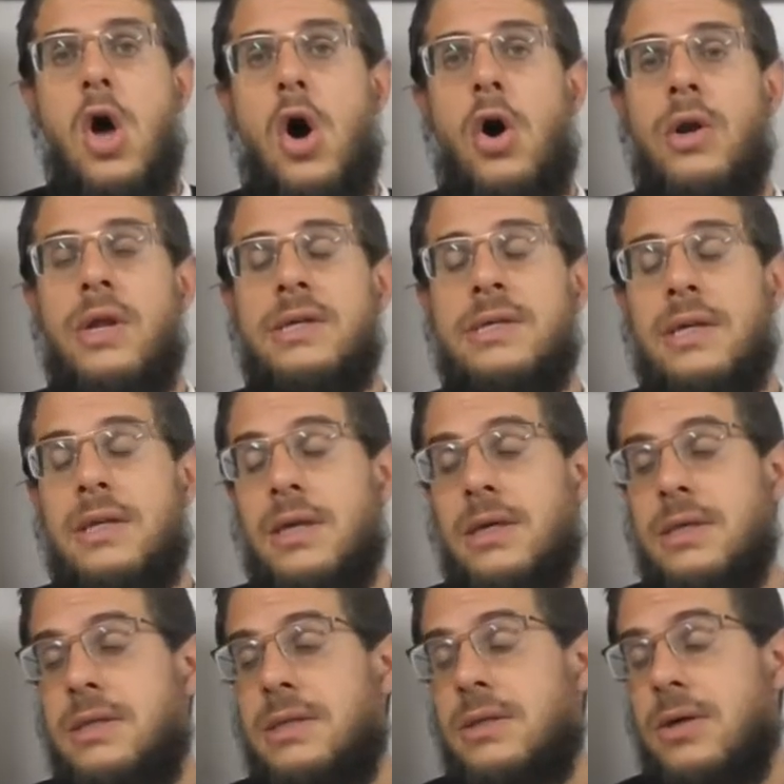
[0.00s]
en les
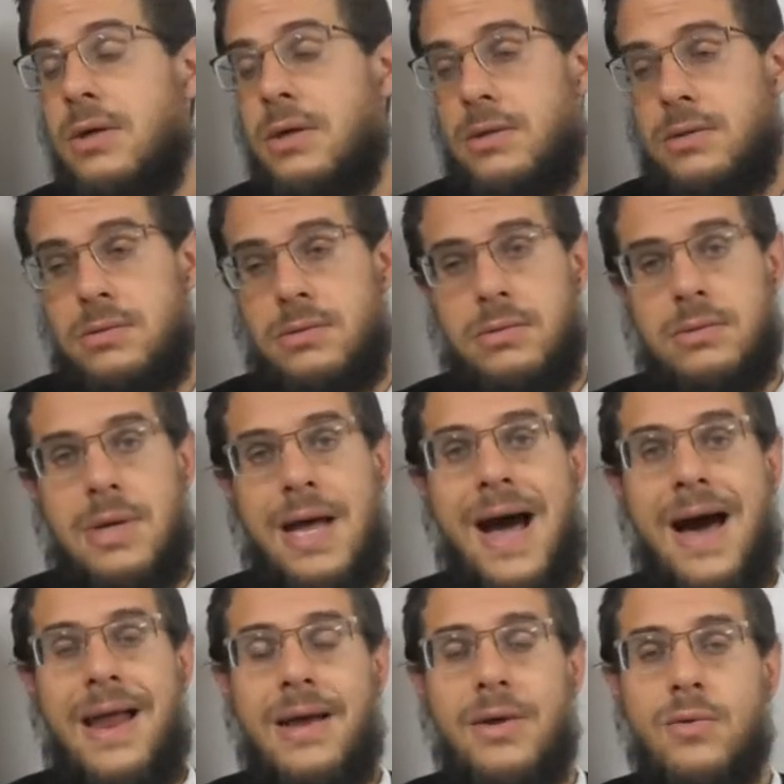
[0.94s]
interdisant
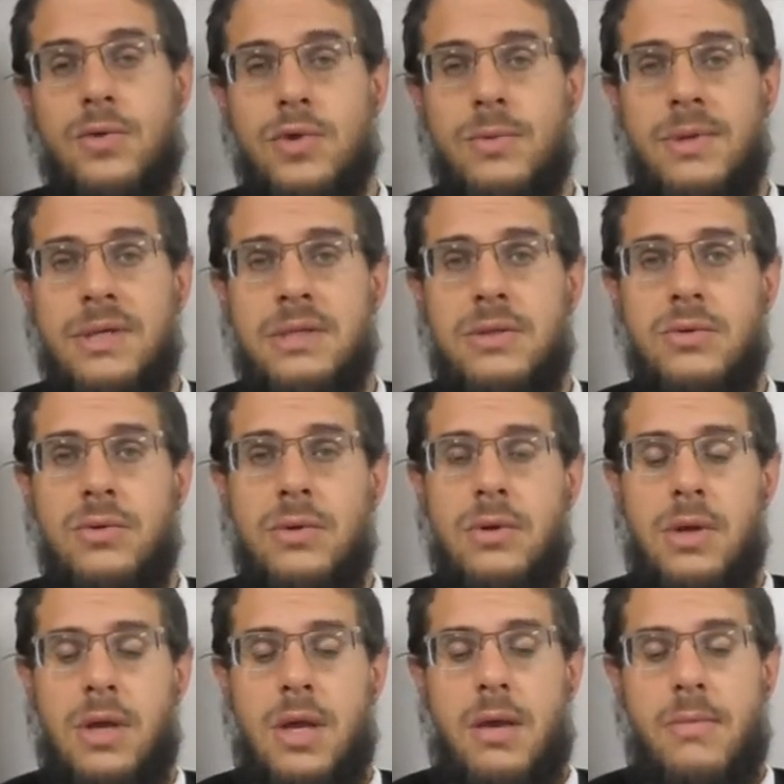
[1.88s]
à la
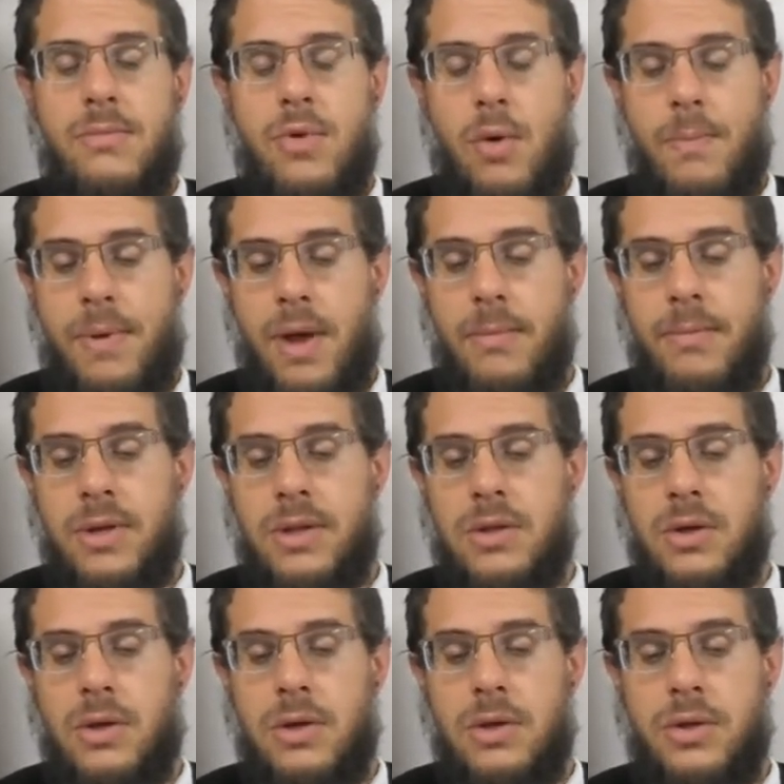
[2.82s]
consommation, mais en
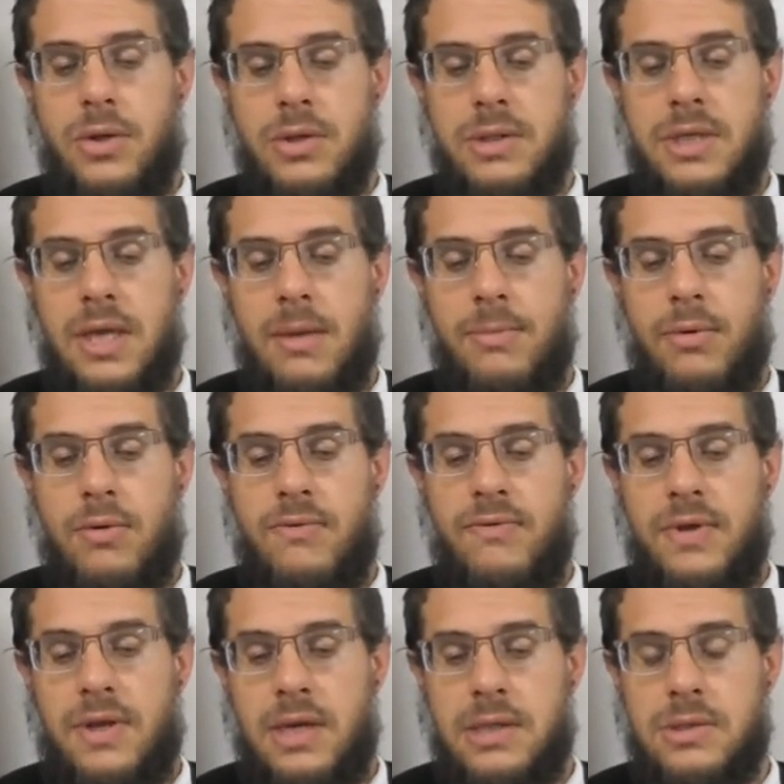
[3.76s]
permettant d'en tirer
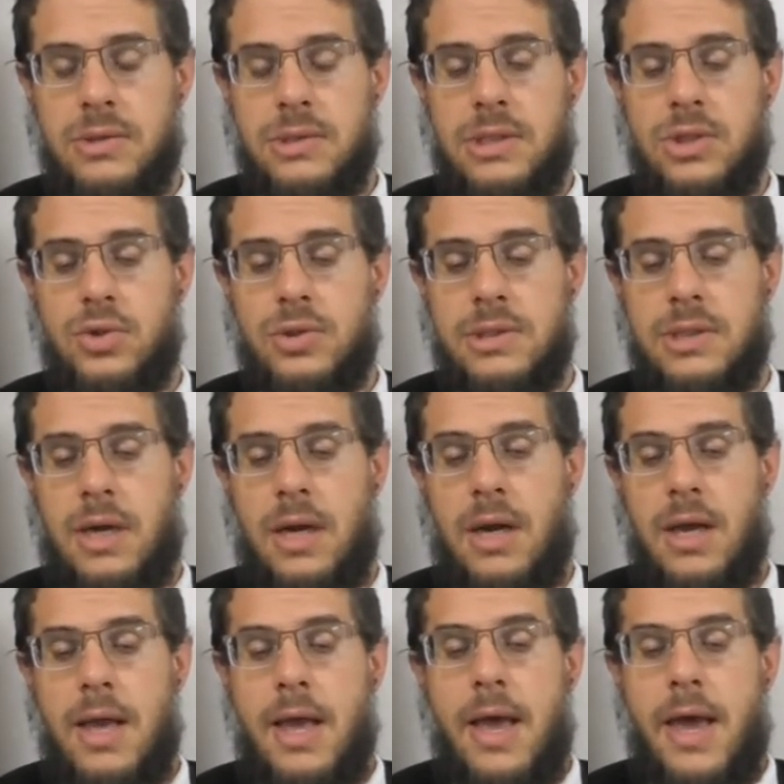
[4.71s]
profit. Quelles sont ces choses-là